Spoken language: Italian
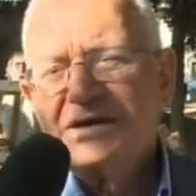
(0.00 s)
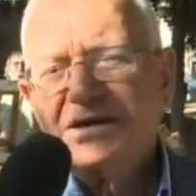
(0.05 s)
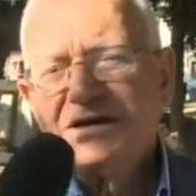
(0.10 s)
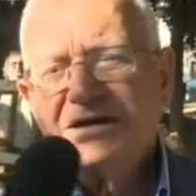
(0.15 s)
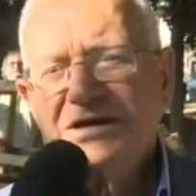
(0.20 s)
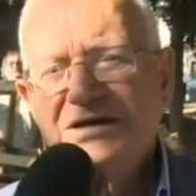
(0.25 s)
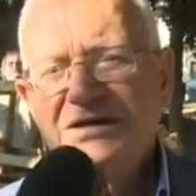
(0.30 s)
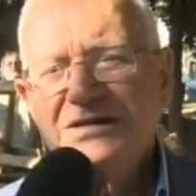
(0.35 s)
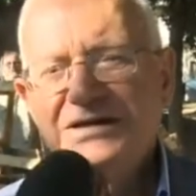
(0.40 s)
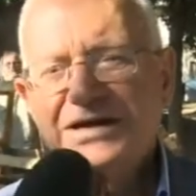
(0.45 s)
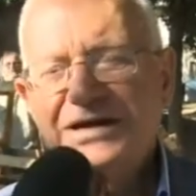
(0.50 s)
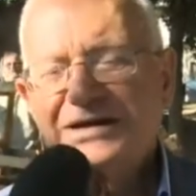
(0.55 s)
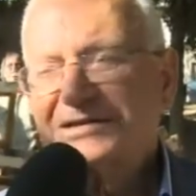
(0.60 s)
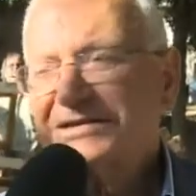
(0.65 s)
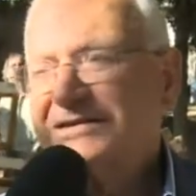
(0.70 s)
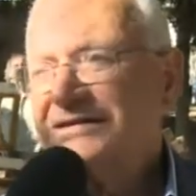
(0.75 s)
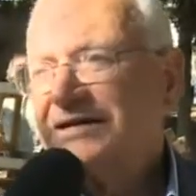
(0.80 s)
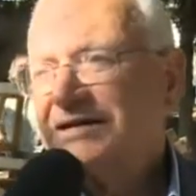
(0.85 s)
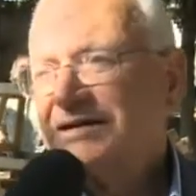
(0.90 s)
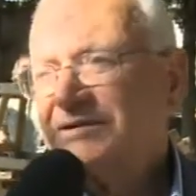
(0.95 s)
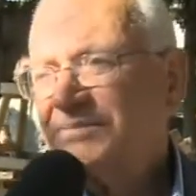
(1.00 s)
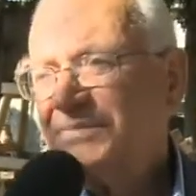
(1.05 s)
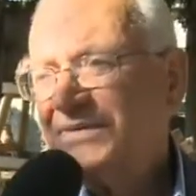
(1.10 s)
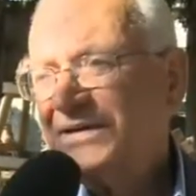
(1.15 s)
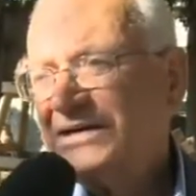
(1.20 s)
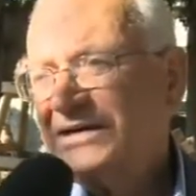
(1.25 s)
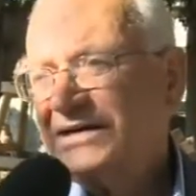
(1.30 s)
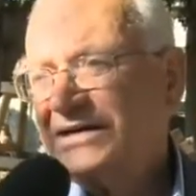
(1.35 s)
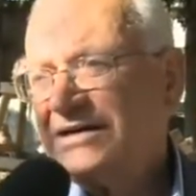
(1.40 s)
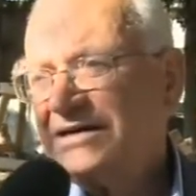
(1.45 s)
di arte
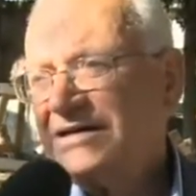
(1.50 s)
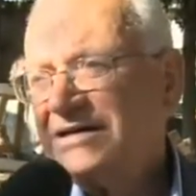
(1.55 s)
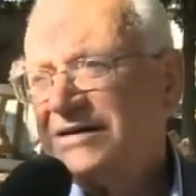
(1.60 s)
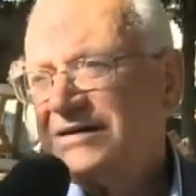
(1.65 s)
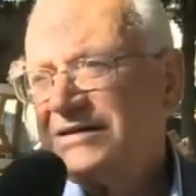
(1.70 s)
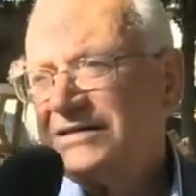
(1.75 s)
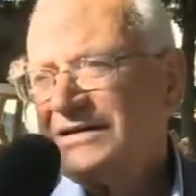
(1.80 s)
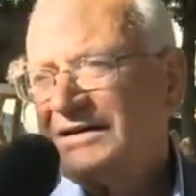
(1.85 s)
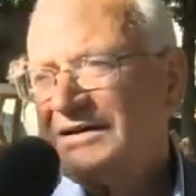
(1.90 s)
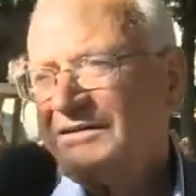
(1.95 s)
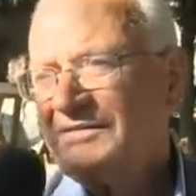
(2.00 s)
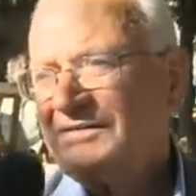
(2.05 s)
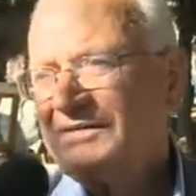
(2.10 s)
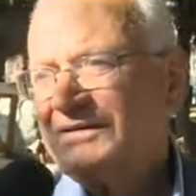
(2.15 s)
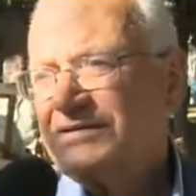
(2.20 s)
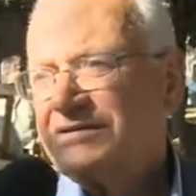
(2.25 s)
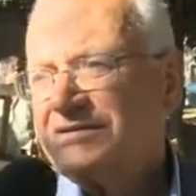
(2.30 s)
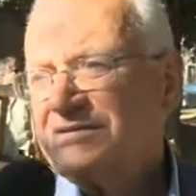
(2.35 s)
terapia, la, sì, la terapia, sì.